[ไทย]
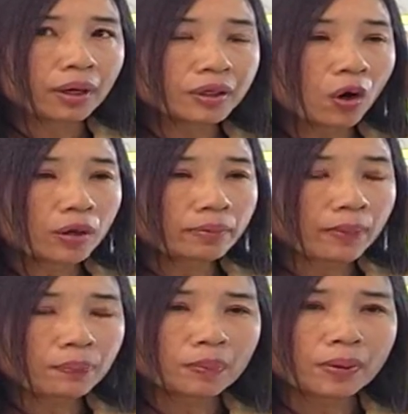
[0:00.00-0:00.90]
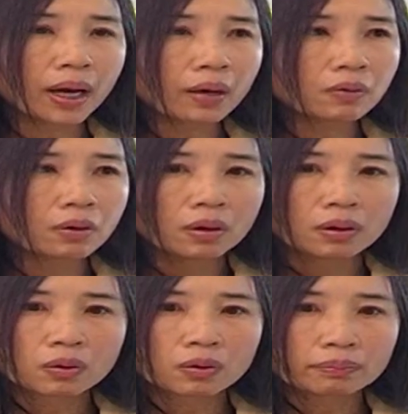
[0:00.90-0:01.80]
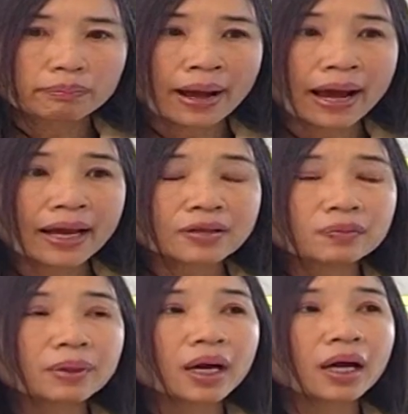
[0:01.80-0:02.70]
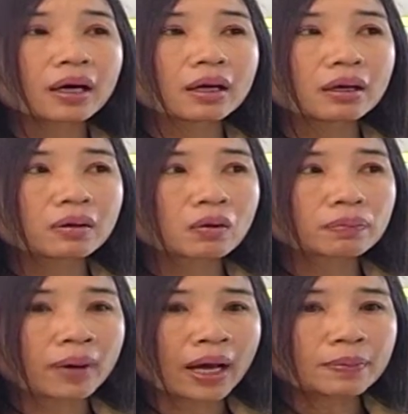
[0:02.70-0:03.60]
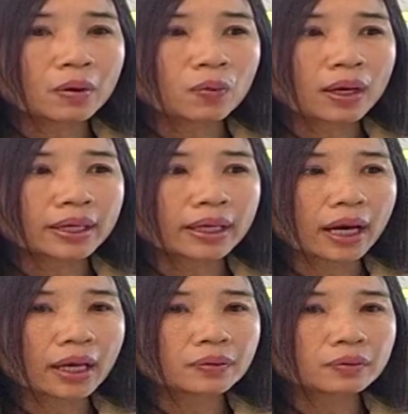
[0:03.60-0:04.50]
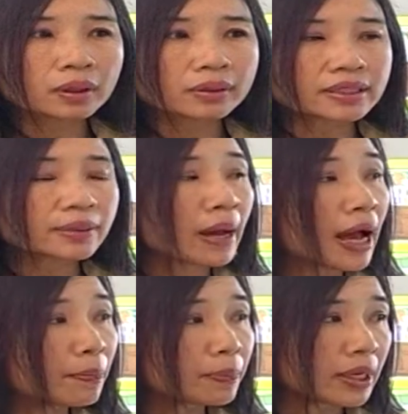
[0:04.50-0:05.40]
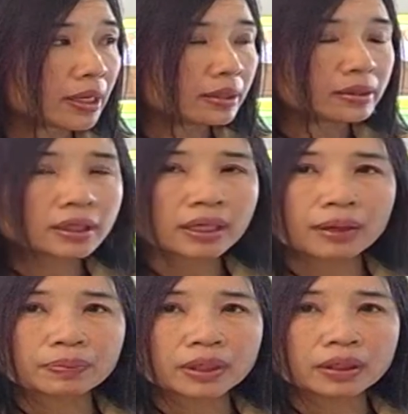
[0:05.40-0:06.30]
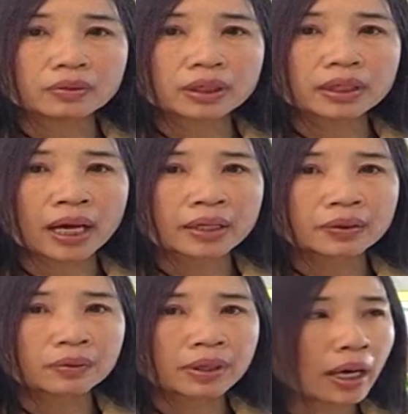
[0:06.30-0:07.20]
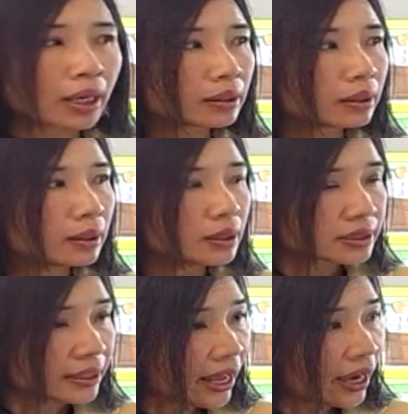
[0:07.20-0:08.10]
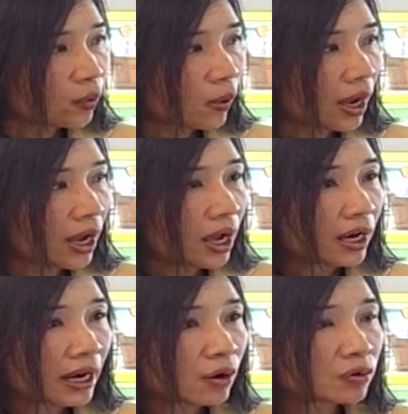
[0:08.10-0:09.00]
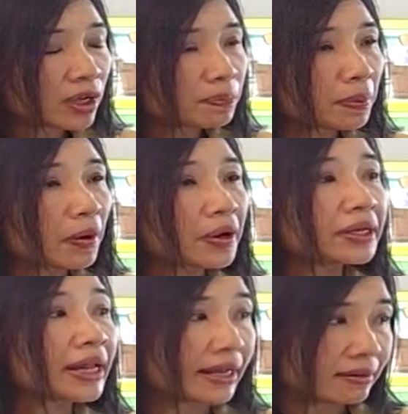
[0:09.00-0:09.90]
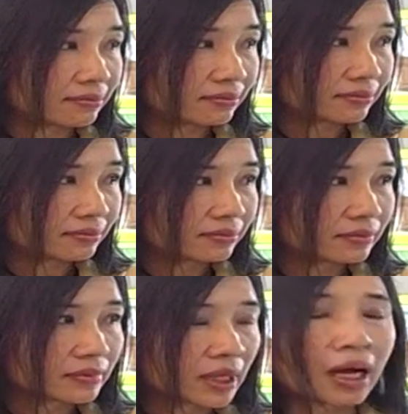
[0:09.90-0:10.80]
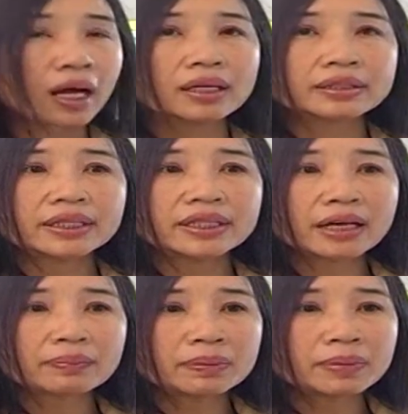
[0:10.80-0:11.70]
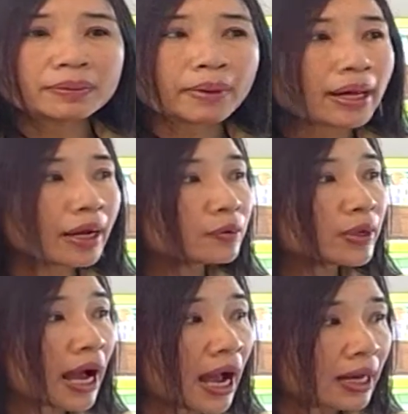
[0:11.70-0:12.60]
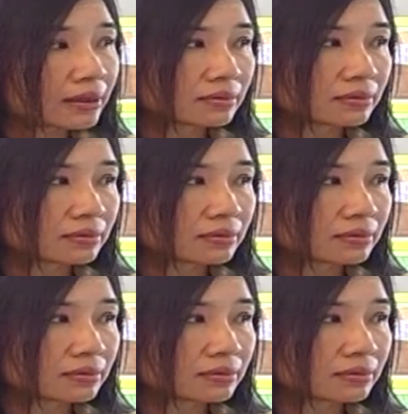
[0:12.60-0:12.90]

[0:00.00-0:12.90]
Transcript: พอย้อนมาปุ๊บ อ้าว กฎหมายถูกไหมคะ กฎหมายบอกว่าเด็กอายุตั้งแต่ 15 ปี ถึงจะขับขี่รถจักรยานยนต์ได้ แสดงว่าเราได้ปล่อยเด็กครับค่ะ ที่ยังไม่มีใบอนุญาต